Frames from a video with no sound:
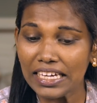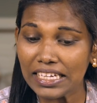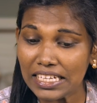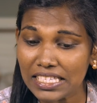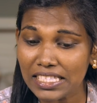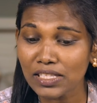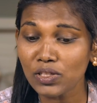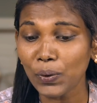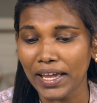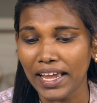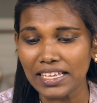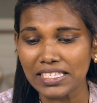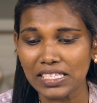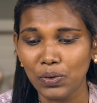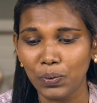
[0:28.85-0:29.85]
கிறிஸ்து
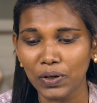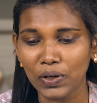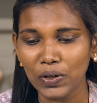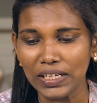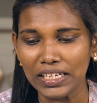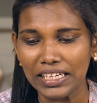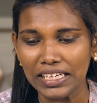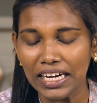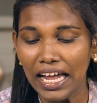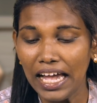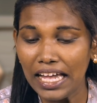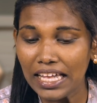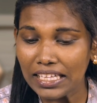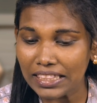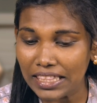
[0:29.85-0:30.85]
இயேசுவுக்குள்
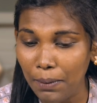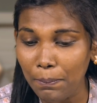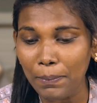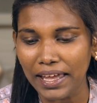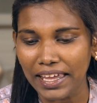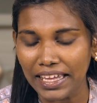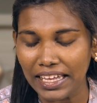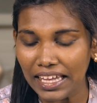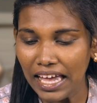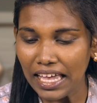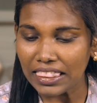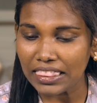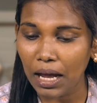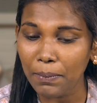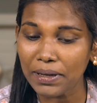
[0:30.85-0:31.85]
நம்மை
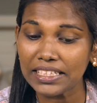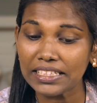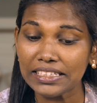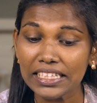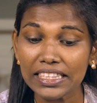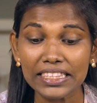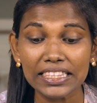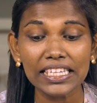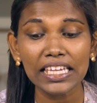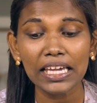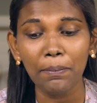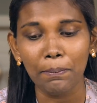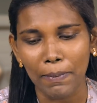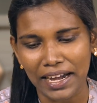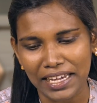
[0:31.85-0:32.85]
தமது நித்திய
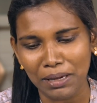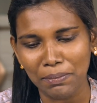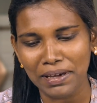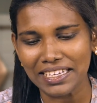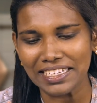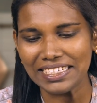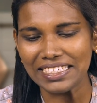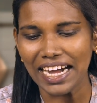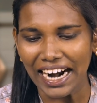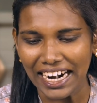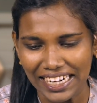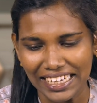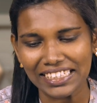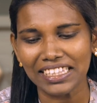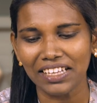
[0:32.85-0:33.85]
மகிமைக்கு
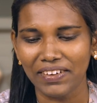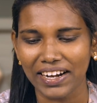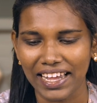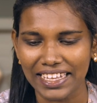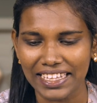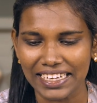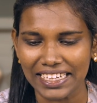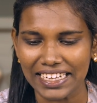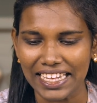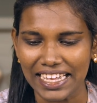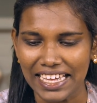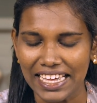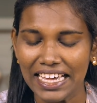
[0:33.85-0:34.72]
அழைத்தவராயிருக்கிற